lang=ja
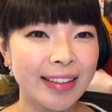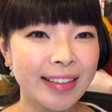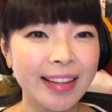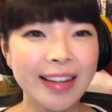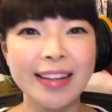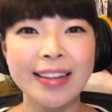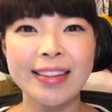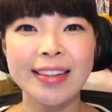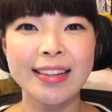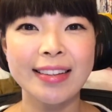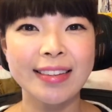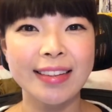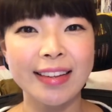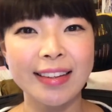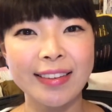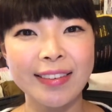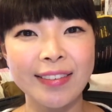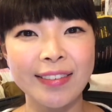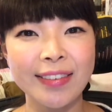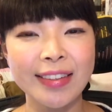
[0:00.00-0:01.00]
ないんです
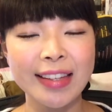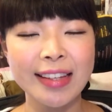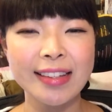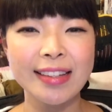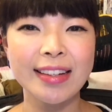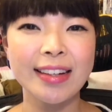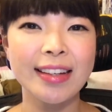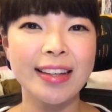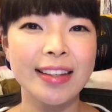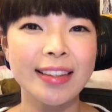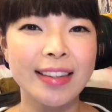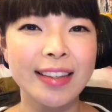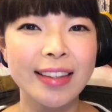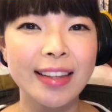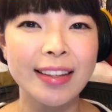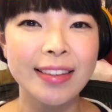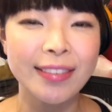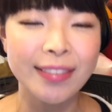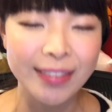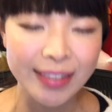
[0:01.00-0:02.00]
けど私がやって
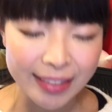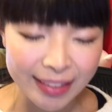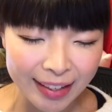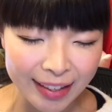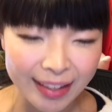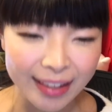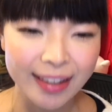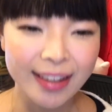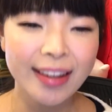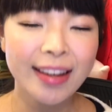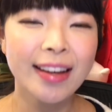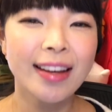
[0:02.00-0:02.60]
たのはね